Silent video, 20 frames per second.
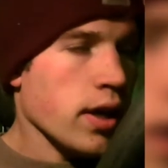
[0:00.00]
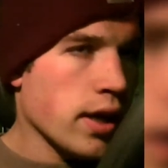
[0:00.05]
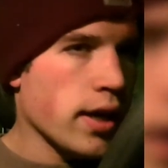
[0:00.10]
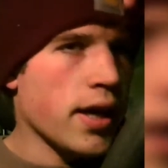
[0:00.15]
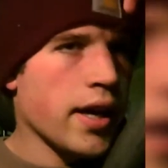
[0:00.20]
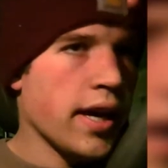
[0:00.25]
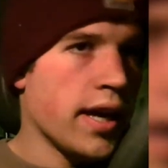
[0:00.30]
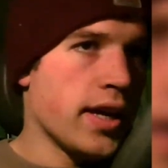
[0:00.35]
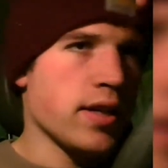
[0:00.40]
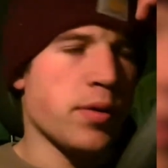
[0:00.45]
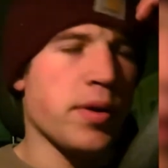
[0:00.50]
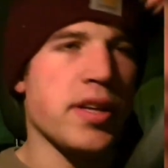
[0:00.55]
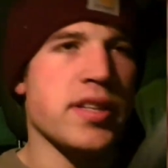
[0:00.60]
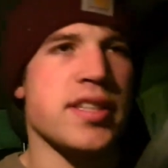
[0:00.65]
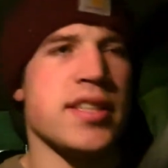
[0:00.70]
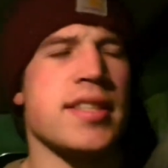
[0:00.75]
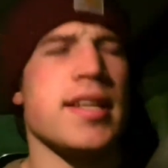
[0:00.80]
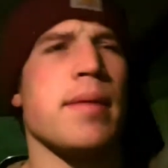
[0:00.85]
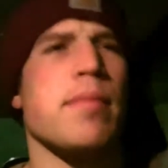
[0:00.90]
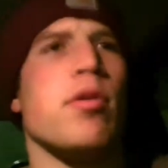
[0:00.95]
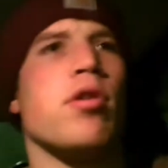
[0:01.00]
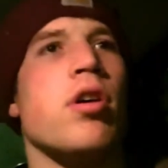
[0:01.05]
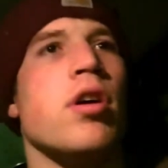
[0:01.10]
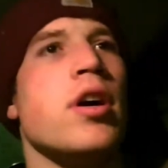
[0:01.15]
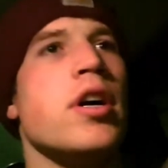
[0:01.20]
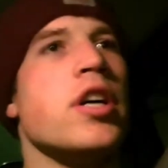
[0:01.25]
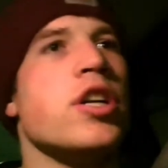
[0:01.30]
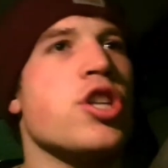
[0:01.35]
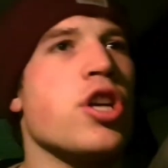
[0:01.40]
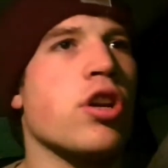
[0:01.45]
E quindi se siamo
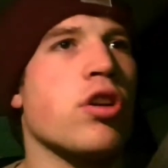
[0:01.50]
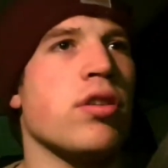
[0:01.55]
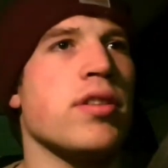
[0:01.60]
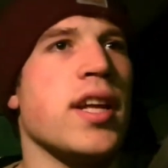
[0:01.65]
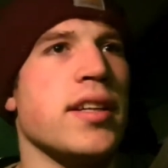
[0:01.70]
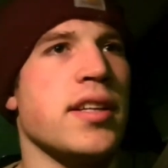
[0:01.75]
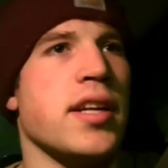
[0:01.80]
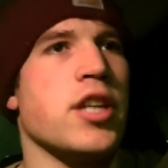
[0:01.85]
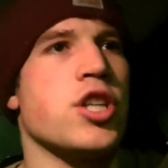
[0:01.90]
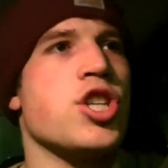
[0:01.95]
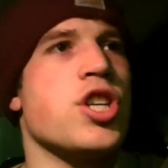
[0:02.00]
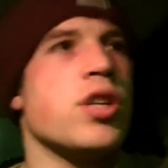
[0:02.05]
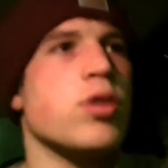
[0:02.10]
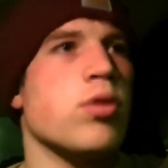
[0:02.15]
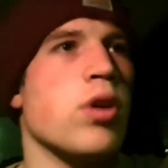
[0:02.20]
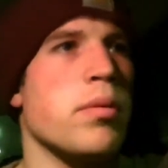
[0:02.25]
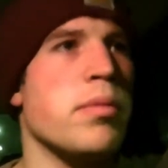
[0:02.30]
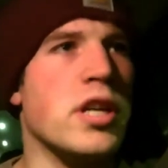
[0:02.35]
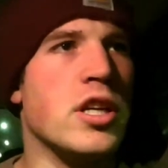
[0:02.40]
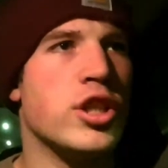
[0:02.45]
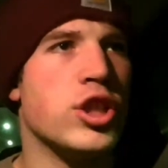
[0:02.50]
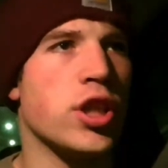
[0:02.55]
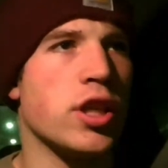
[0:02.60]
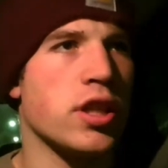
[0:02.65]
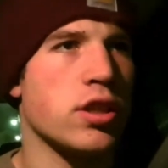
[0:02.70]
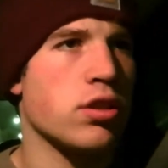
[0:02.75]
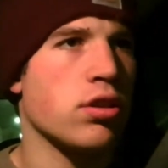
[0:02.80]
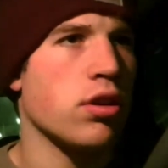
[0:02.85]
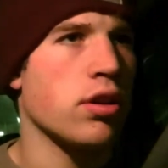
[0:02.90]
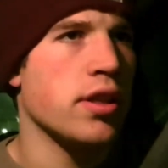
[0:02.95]
circondati da 5 amici
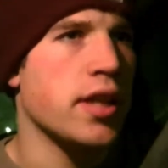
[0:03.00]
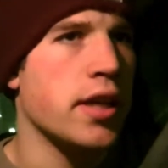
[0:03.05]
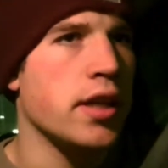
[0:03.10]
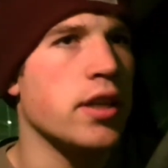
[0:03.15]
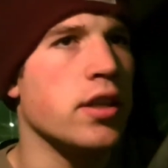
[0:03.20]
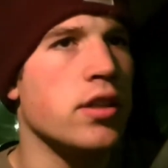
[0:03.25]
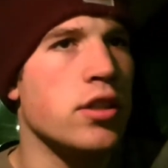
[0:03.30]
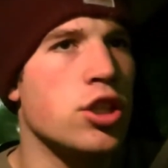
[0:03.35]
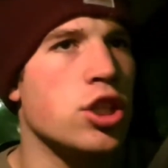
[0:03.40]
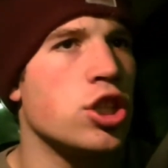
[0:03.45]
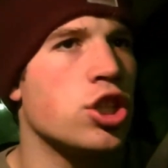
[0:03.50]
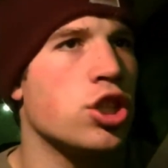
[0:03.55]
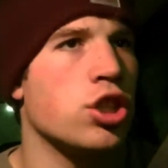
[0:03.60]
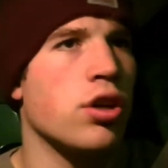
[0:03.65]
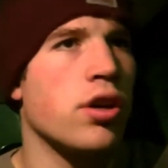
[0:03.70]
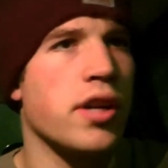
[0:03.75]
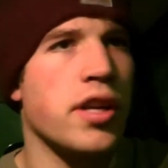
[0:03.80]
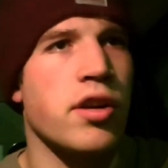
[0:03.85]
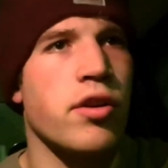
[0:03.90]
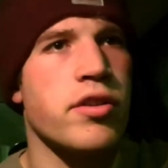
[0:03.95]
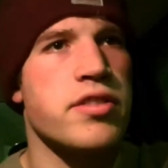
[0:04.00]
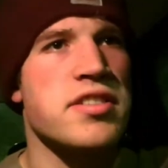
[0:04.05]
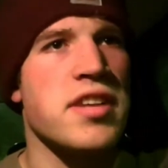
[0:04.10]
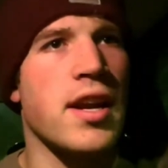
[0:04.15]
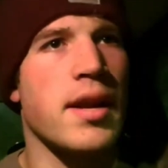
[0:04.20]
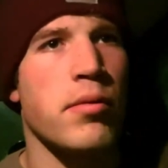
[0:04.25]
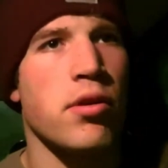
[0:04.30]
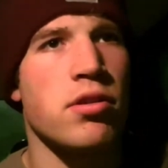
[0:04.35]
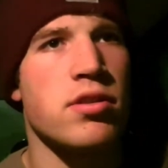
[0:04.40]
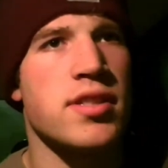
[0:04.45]
che sono dei ciccioni, noi
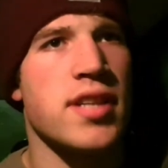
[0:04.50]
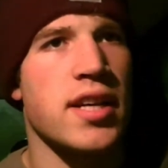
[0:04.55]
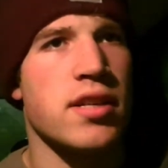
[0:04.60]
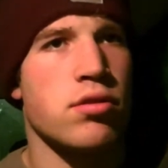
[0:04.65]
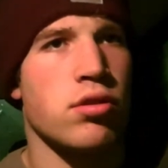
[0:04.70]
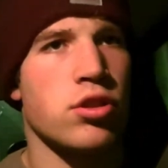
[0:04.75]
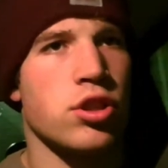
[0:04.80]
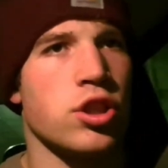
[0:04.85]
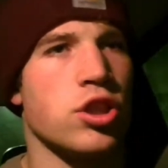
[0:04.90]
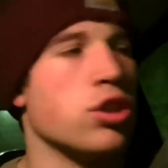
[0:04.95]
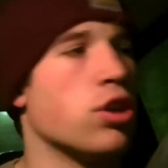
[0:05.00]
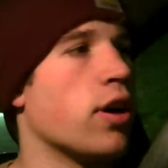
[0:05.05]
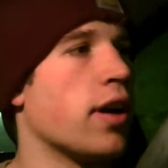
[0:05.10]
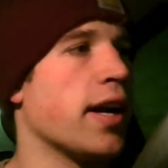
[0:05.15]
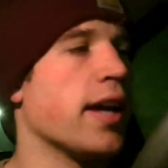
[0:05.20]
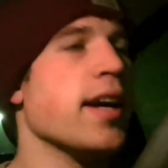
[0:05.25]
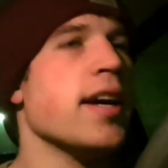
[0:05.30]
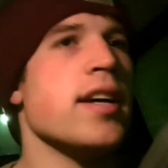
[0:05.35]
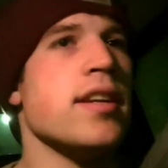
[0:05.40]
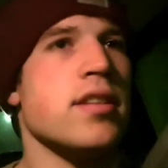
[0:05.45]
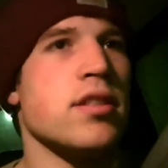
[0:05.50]
saremo il sesto ciccione.